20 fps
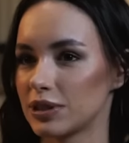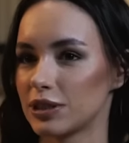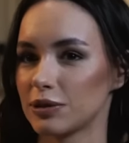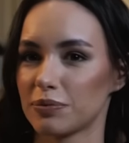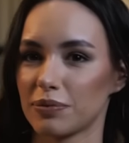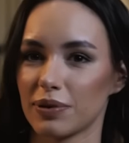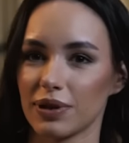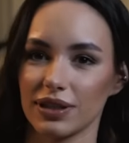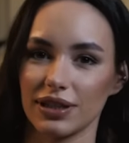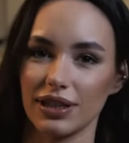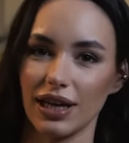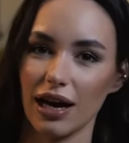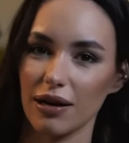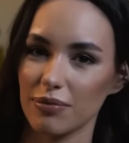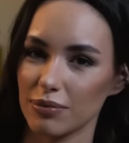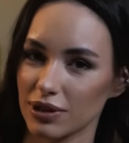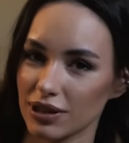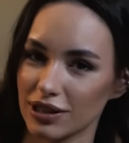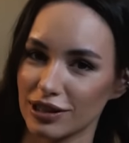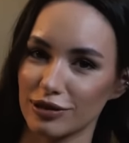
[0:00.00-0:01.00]

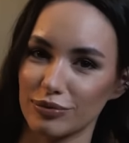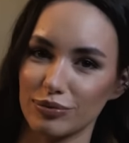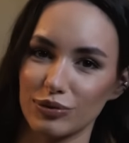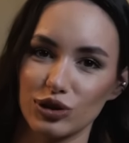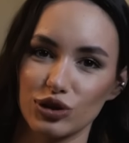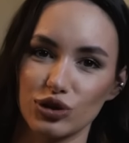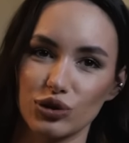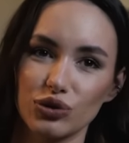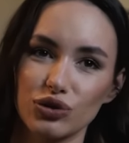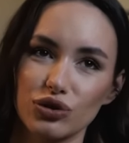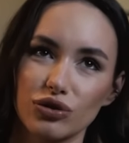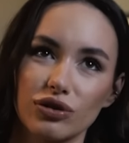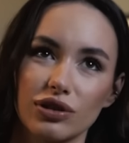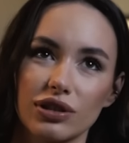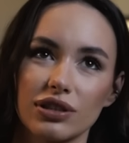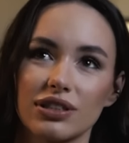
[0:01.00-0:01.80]
департаментами, еще что-то.